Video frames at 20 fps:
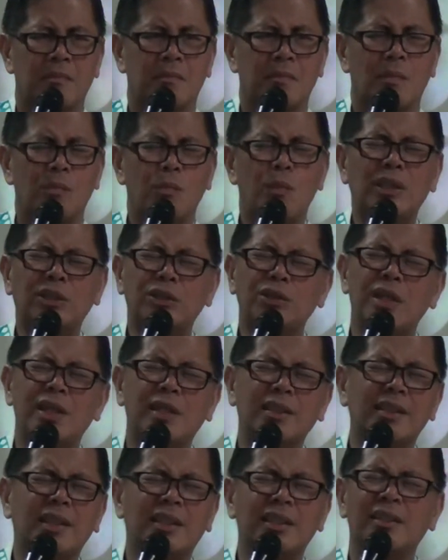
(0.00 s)
Membuat
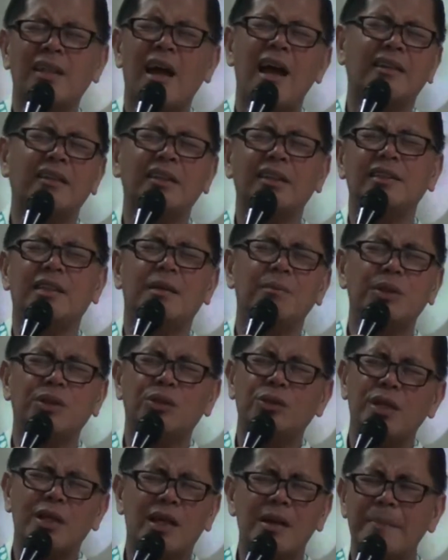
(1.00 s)
saudara sakit hati sampai
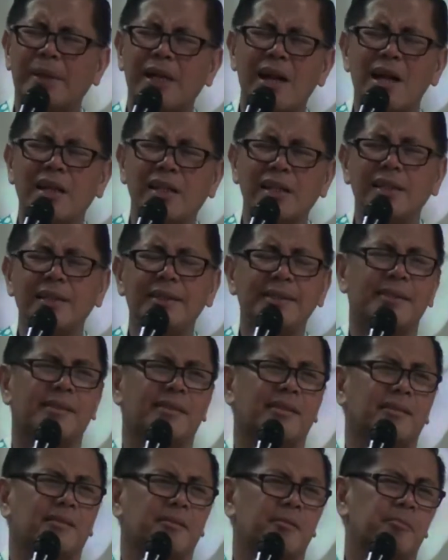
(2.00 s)
saudara
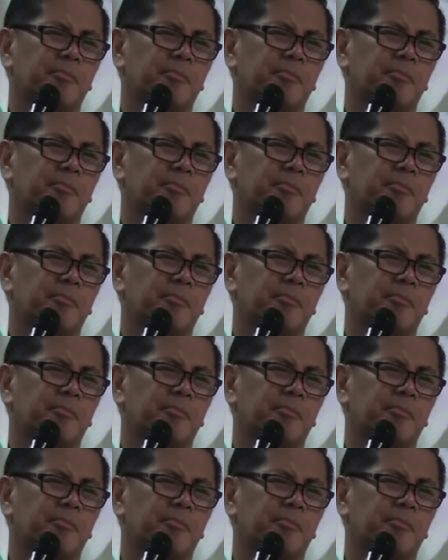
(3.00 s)
menangis.